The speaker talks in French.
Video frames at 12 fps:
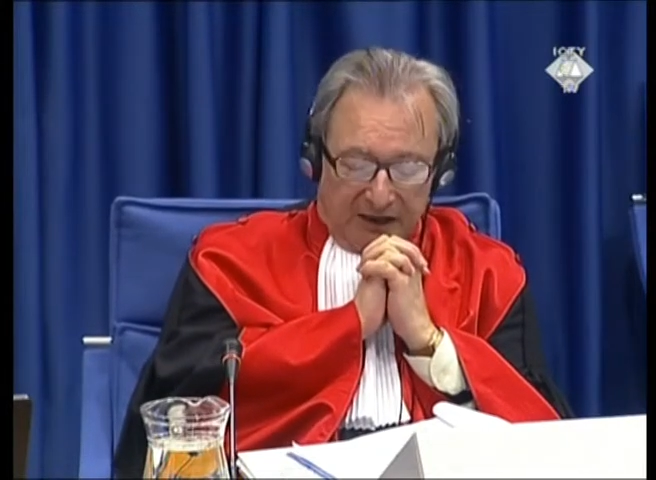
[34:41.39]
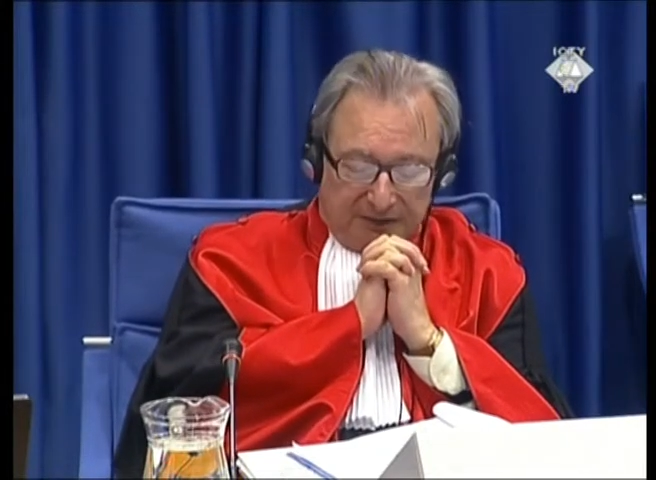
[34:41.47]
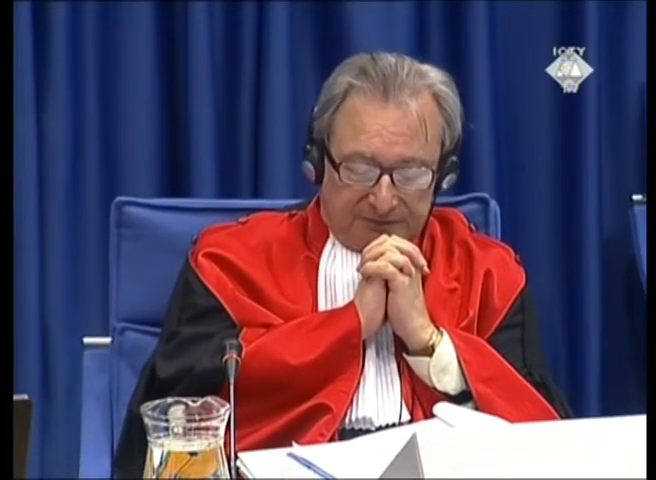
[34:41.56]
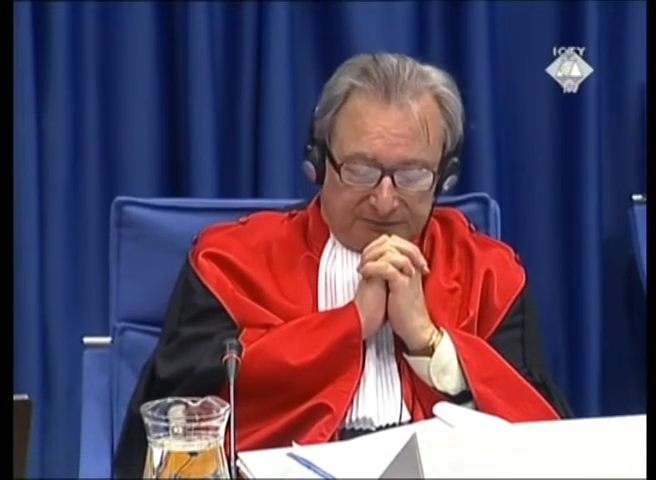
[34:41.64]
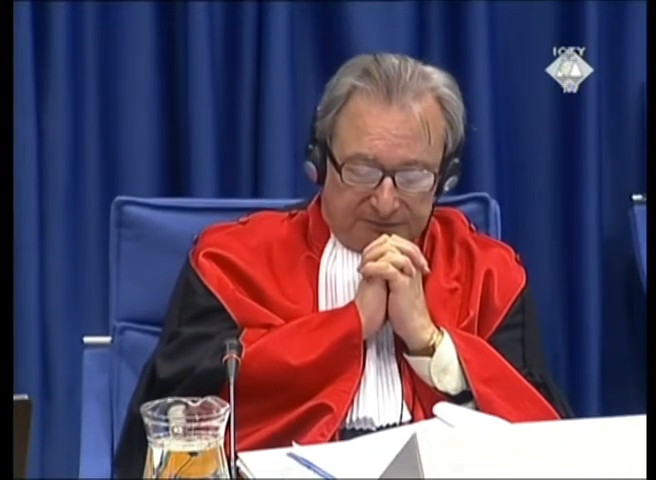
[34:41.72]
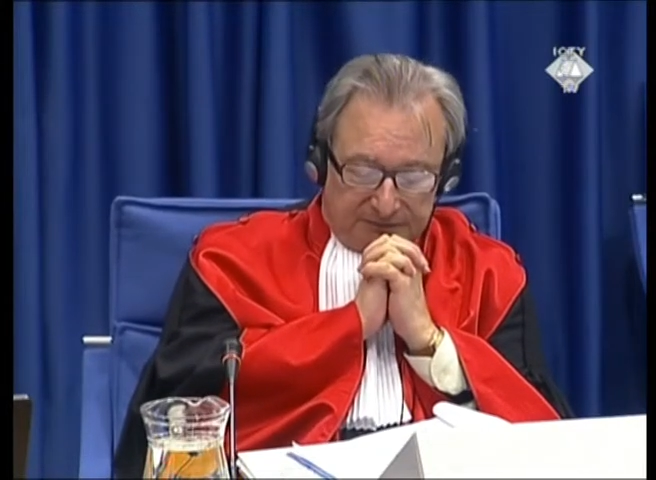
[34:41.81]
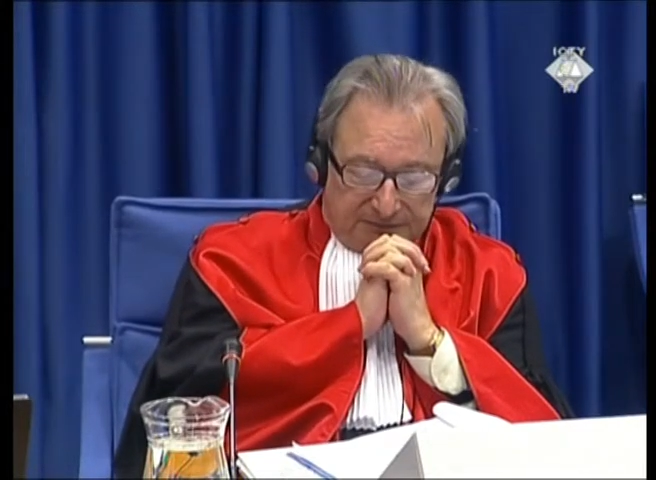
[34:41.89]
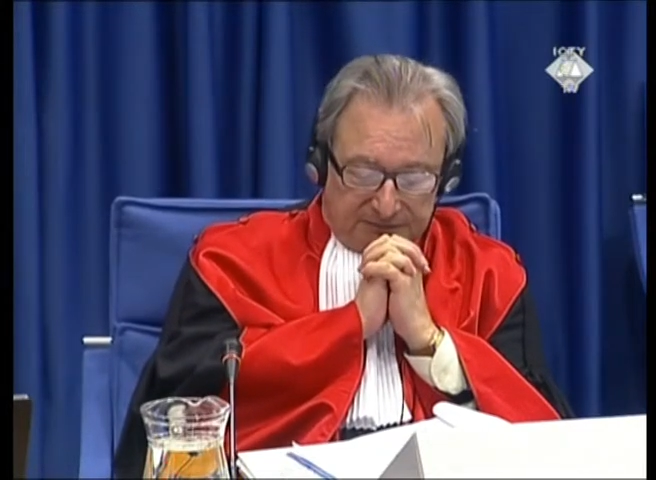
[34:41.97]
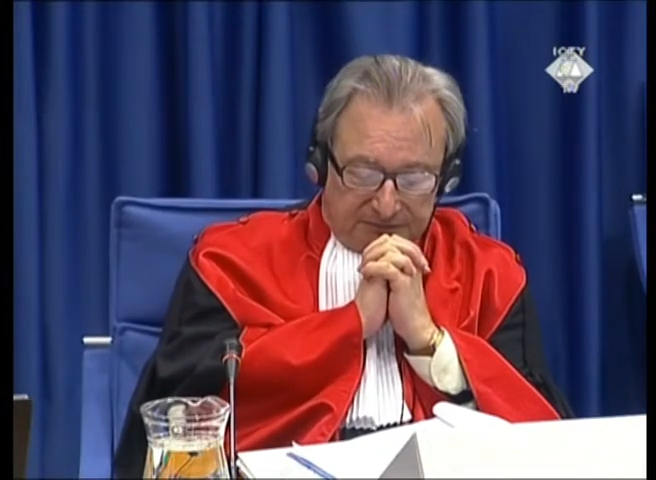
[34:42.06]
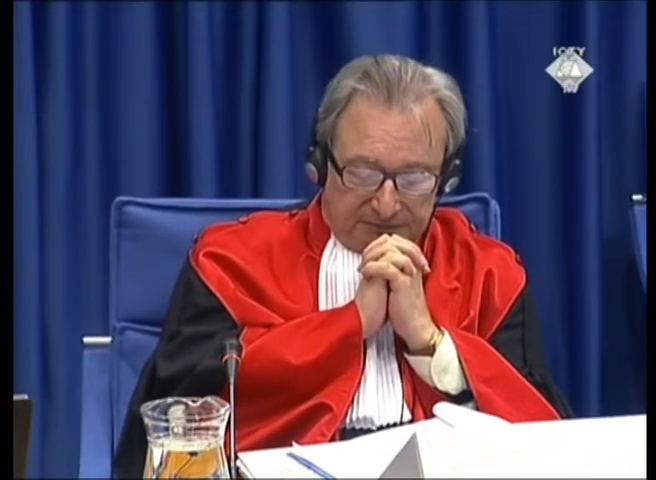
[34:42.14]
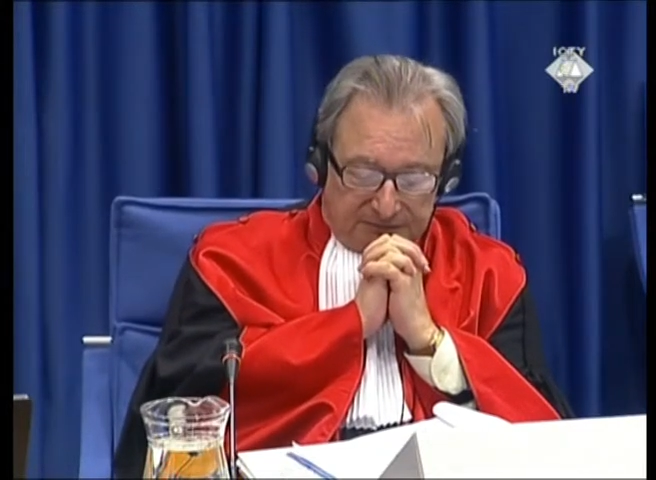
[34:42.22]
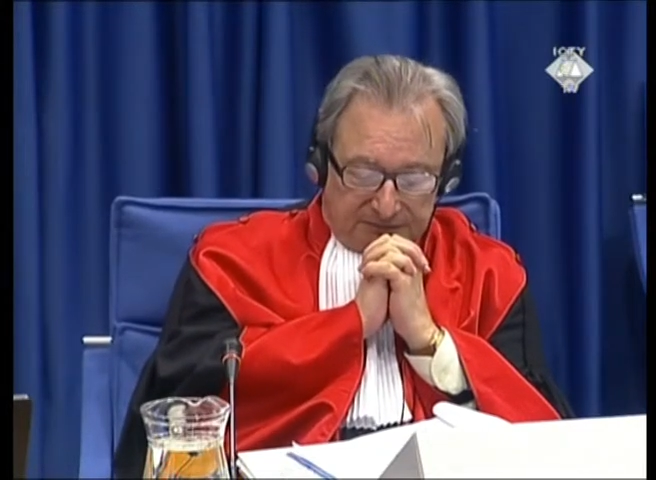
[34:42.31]
de chaque chef
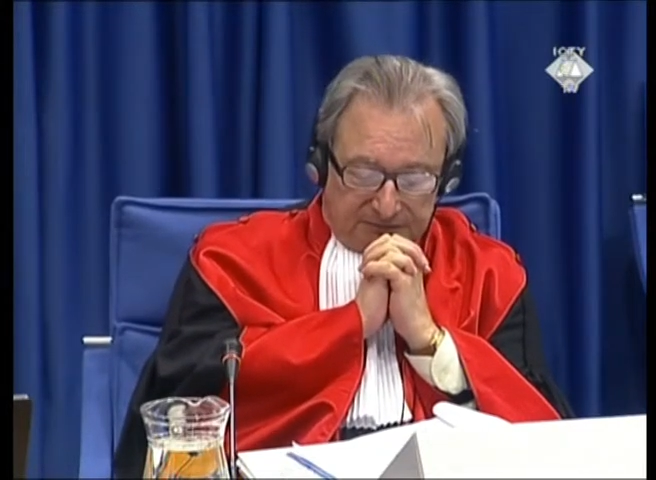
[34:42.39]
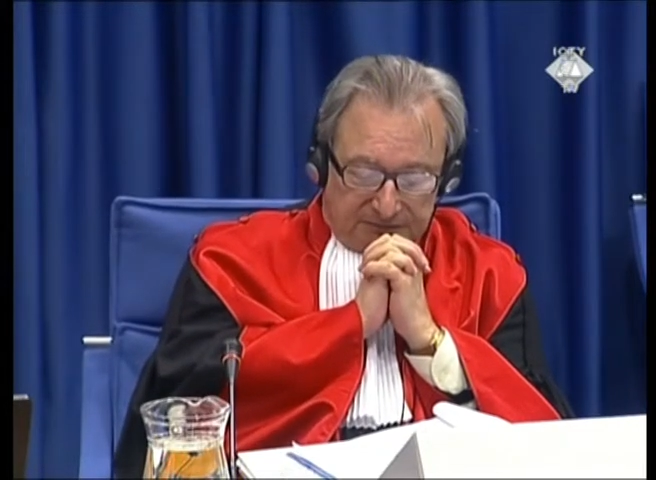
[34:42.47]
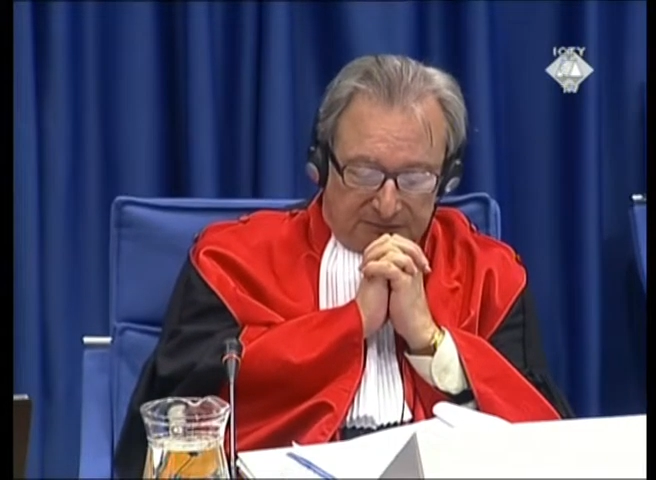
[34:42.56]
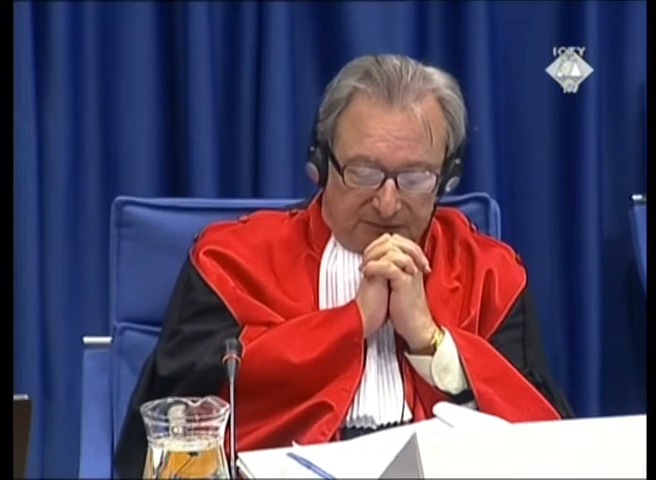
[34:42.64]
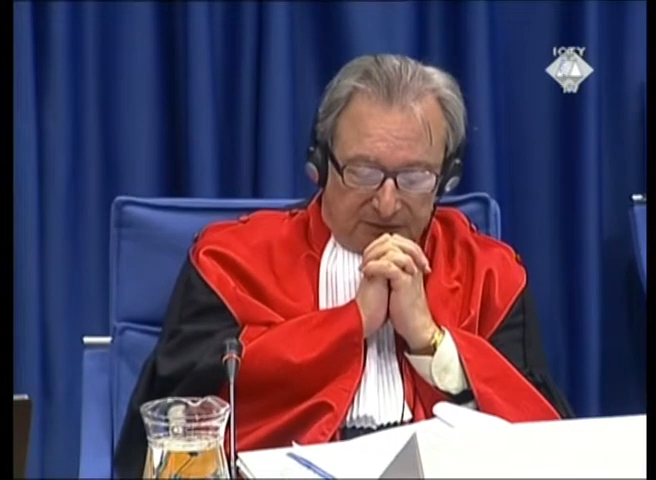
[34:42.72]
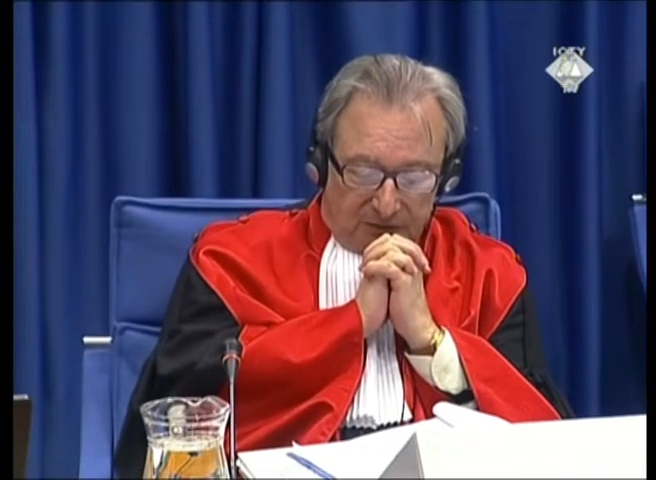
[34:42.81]
d'accusation